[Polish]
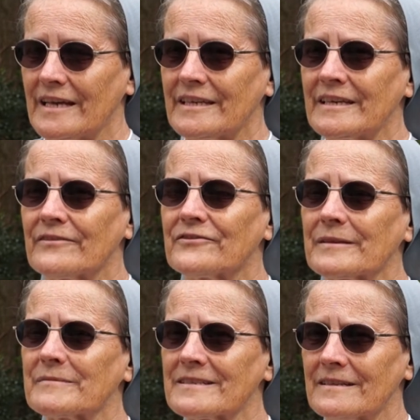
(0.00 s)
I w
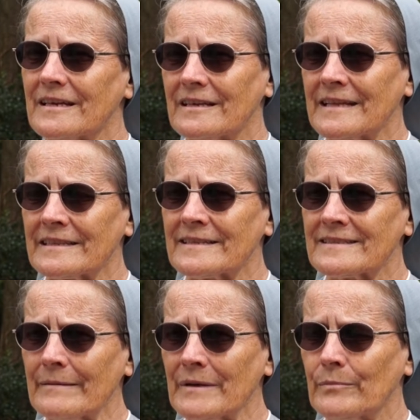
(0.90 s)
tym, na te
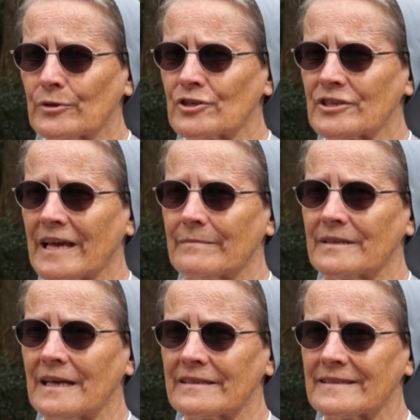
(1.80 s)
same
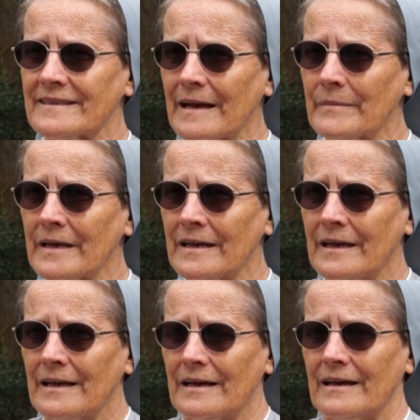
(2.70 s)
potrzeby, na te same
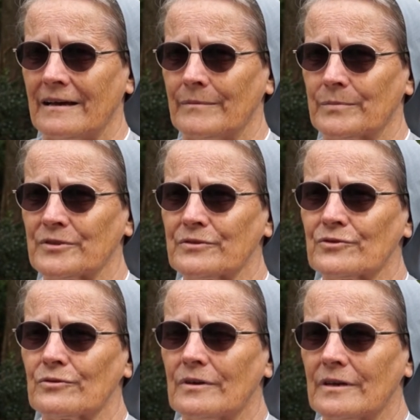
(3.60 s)
e, po prostu
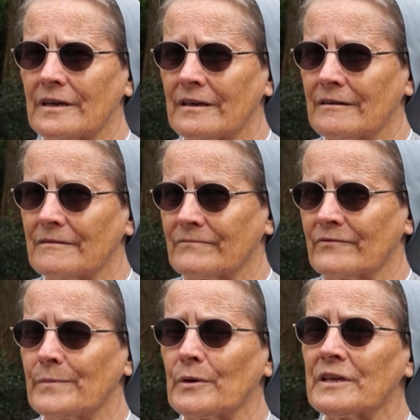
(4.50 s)
e,
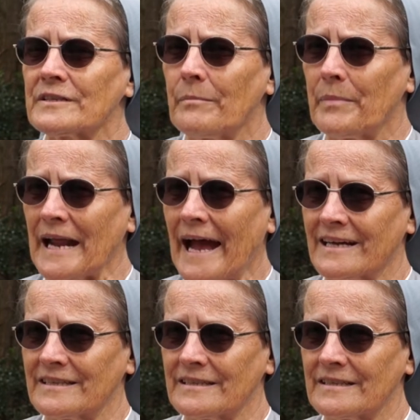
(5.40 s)
wypełnienie
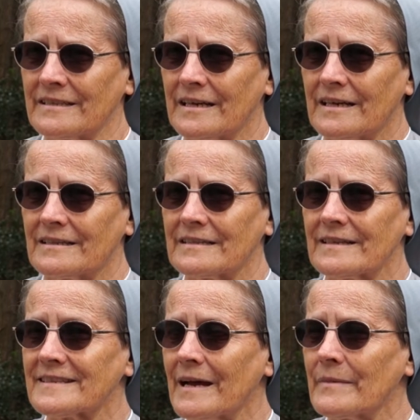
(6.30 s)
pragnień, na
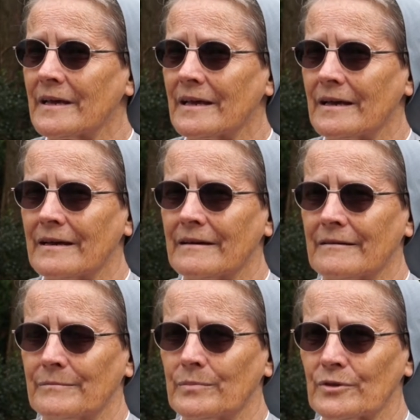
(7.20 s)
te same
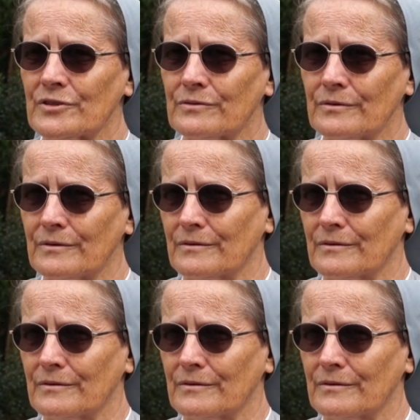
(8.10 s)
po prostu